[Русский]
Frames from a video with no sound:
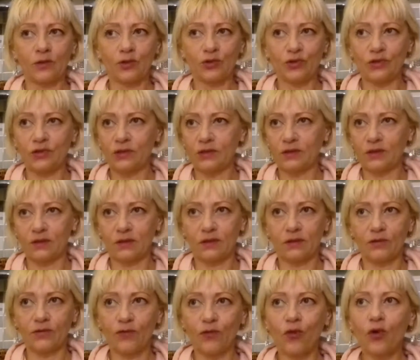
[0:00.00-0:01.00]
То есть
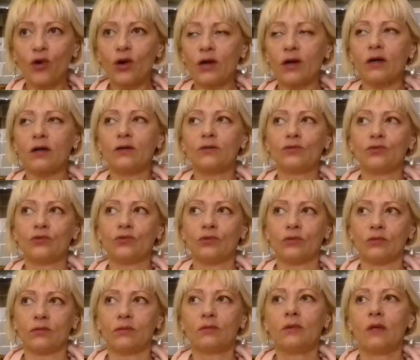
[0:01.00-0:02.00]
э, творог,
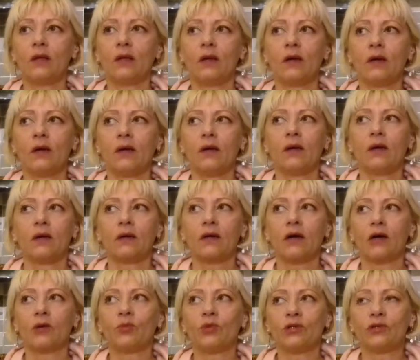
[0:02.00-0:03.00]
ну,
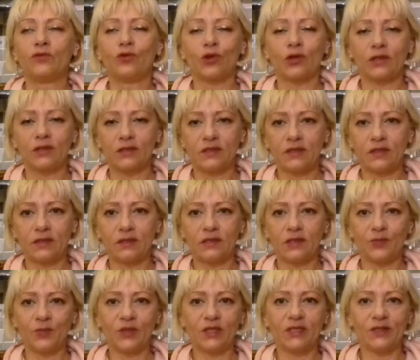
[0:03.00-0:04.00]
как бы творог здесь
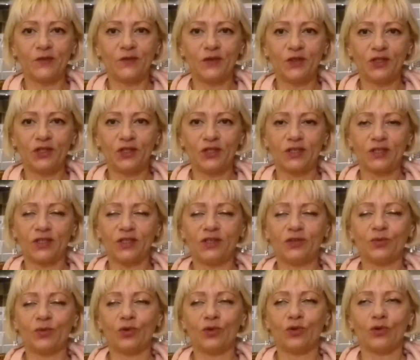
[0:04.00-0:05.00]
специфический
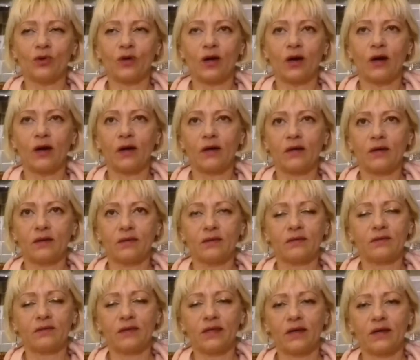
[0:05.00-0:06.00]
немного.
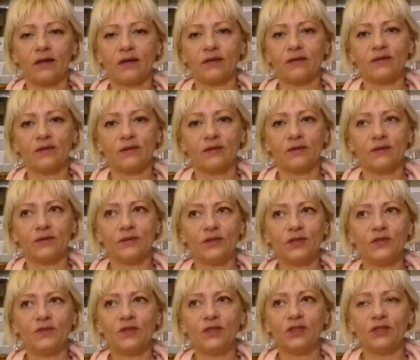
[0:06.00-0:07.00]
А я э,
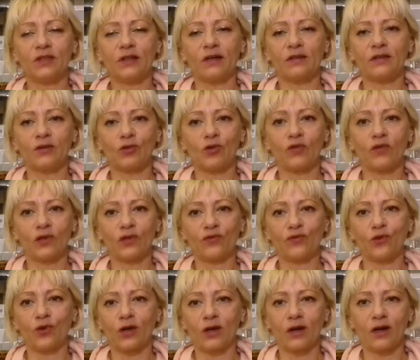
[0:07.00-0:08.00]
не видела такого
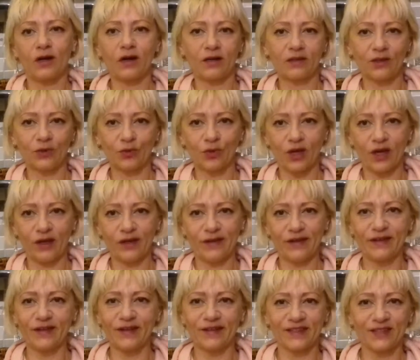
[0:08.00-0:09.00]
творога, как на
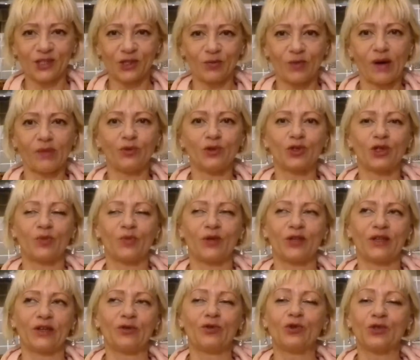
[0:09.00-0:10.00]
Украине, как наши бабушки
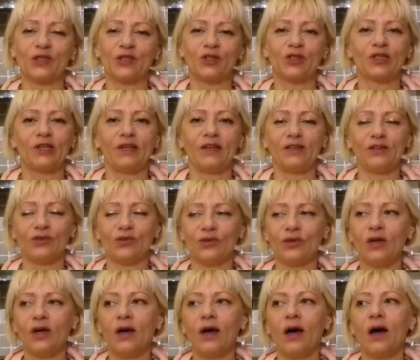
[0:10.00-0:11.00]
продают, к сожалению.
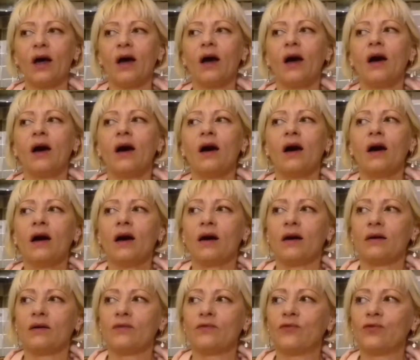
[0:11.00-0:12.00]

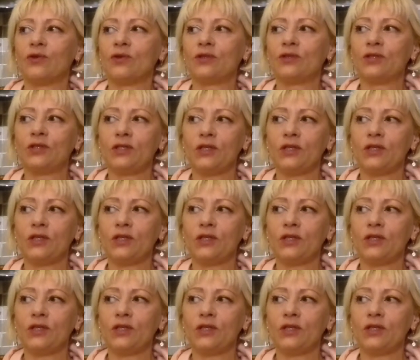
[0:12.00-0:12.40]
А, вот.